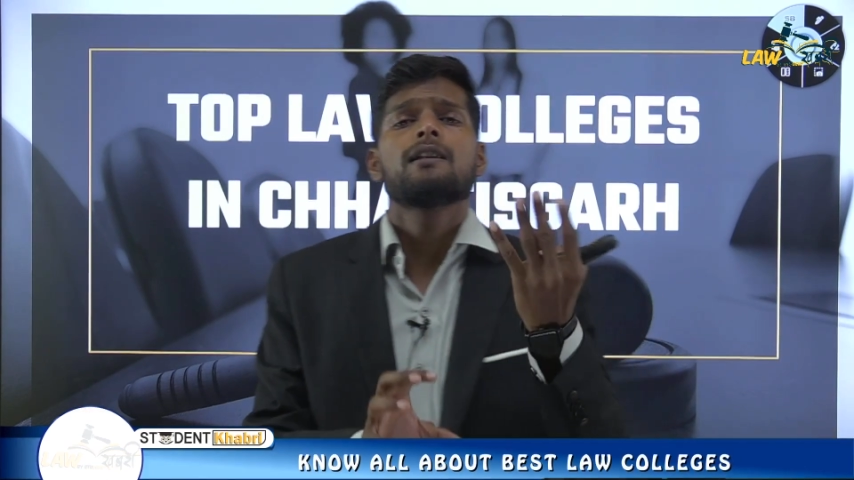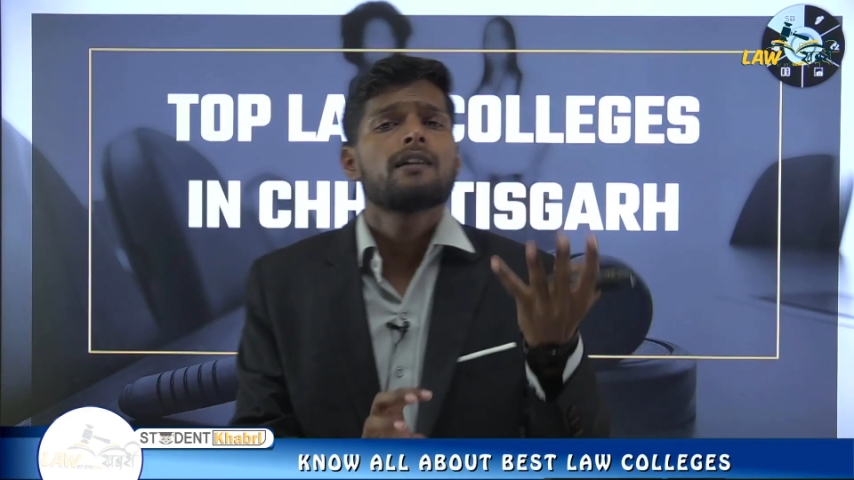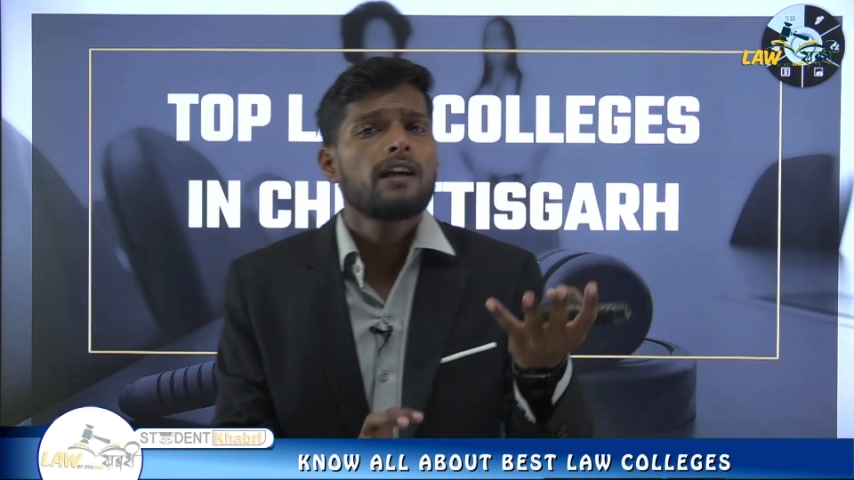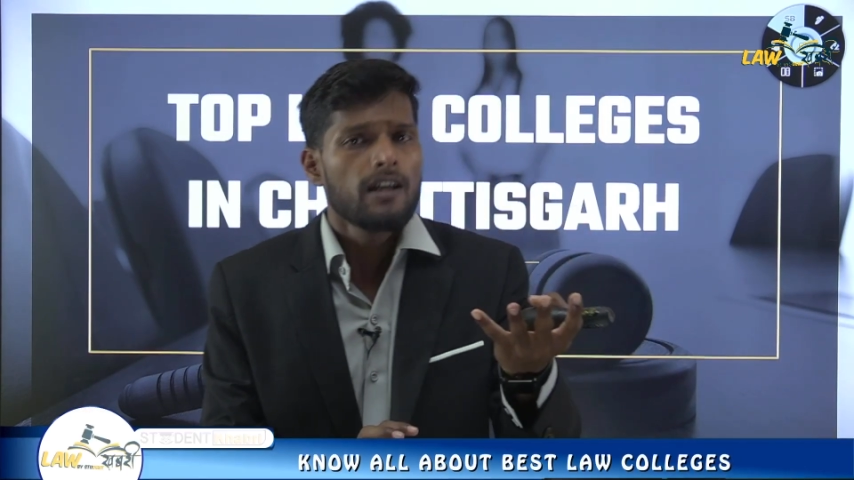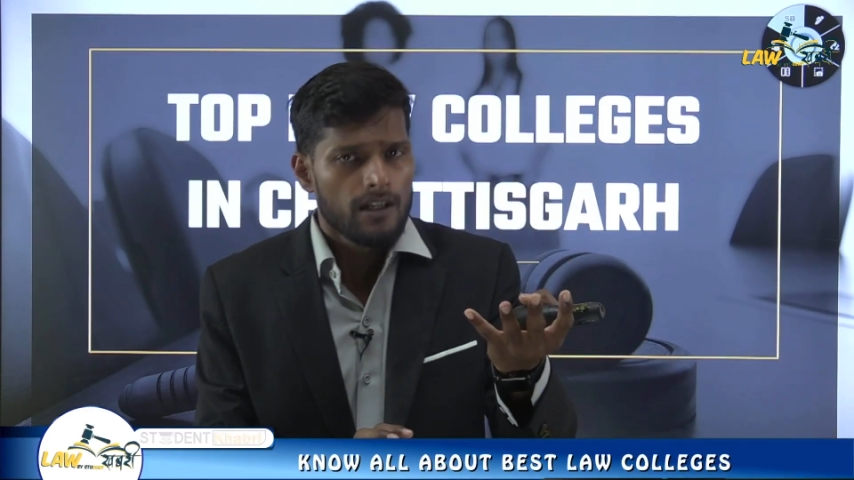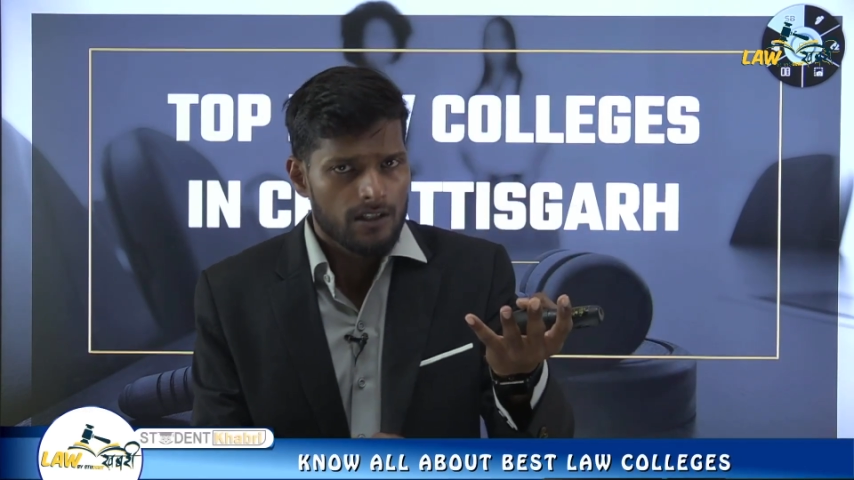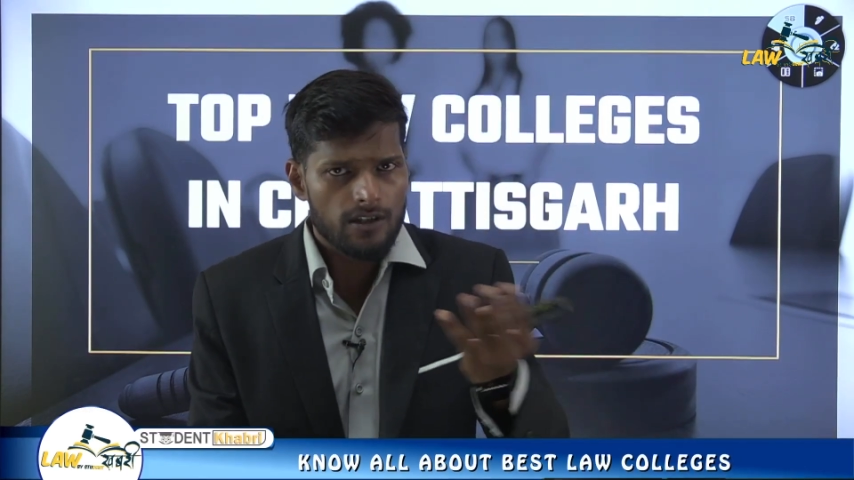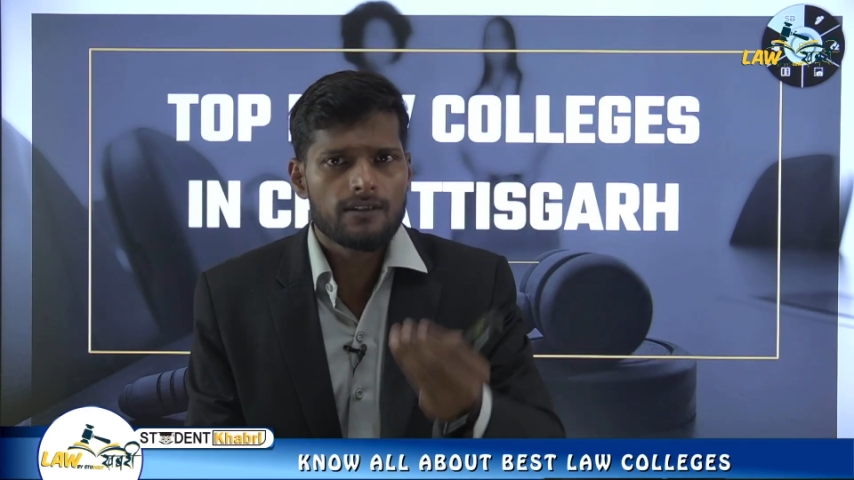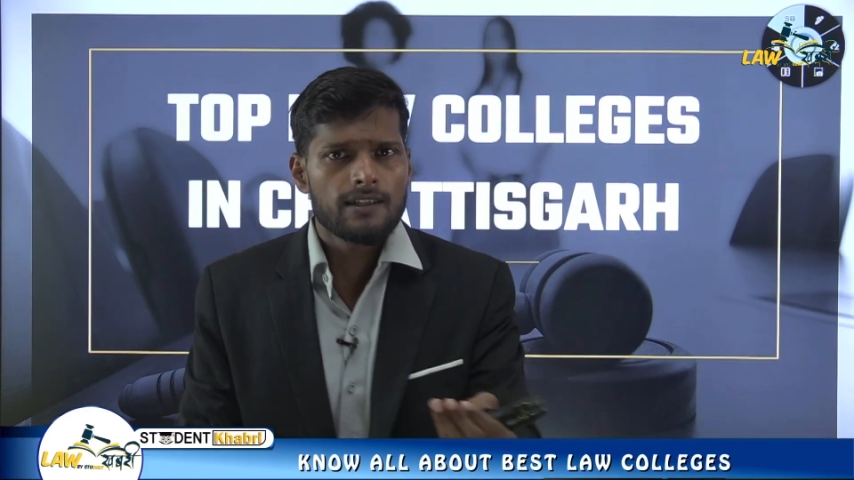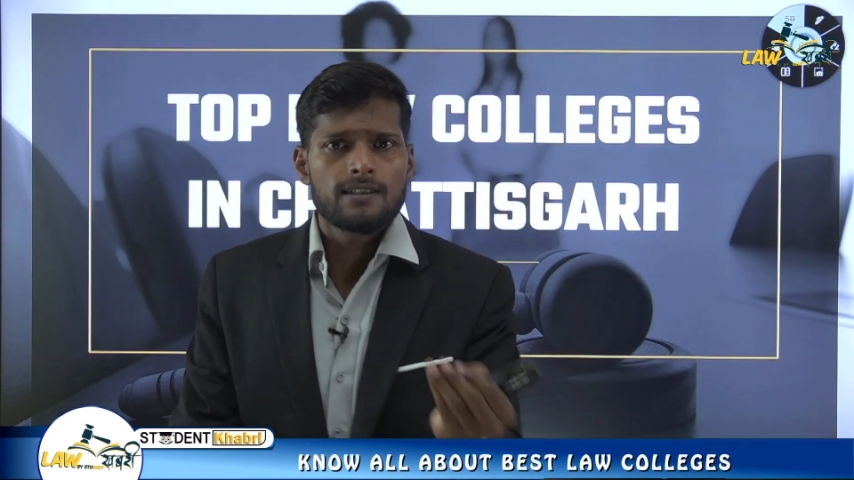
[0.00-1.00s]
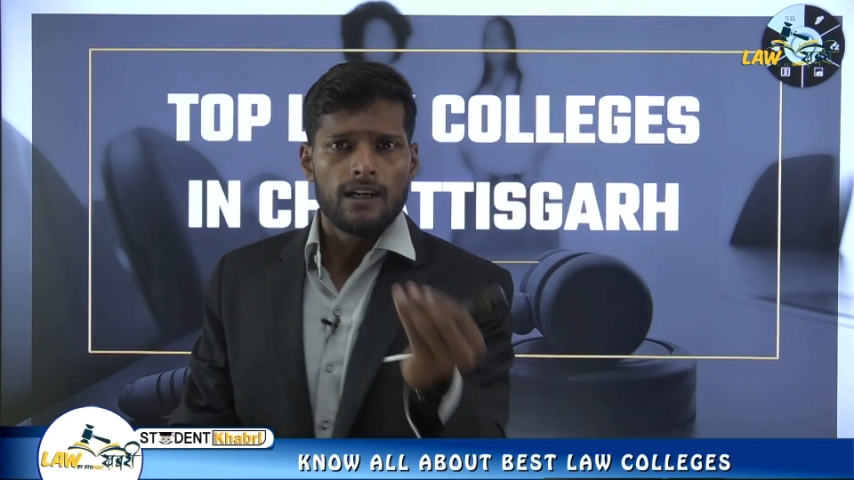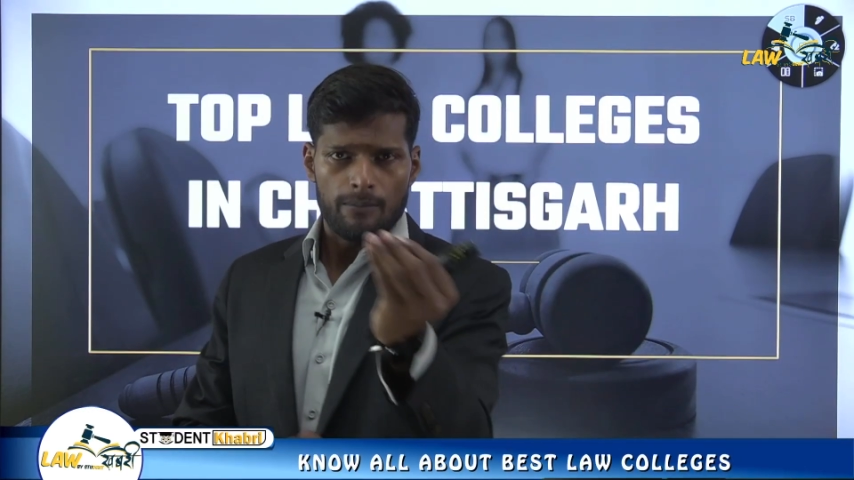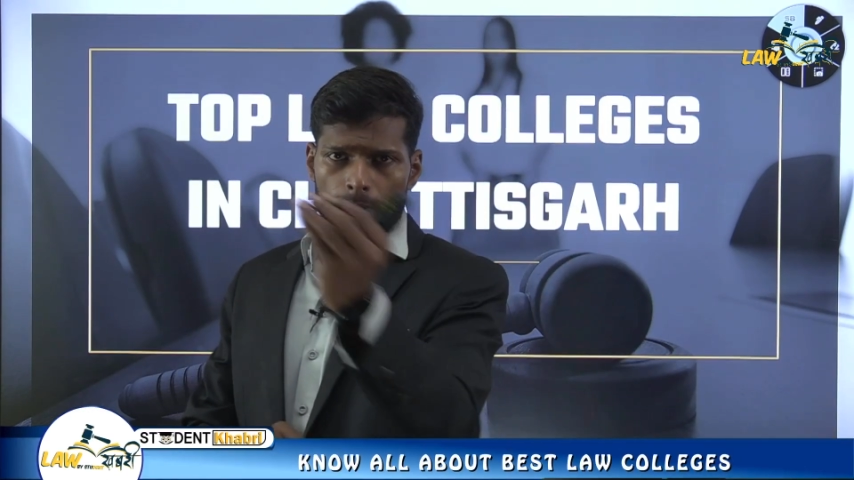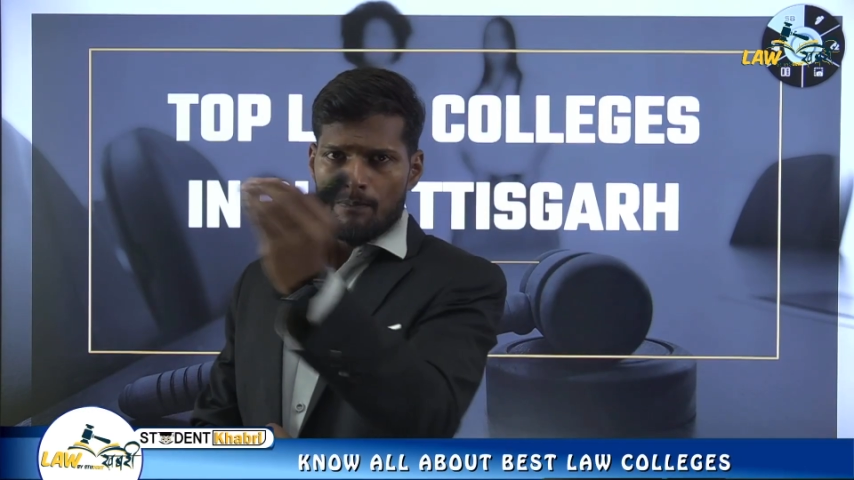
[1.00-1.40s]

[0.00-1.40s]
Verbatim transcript: थे छत्तीसगढ़ में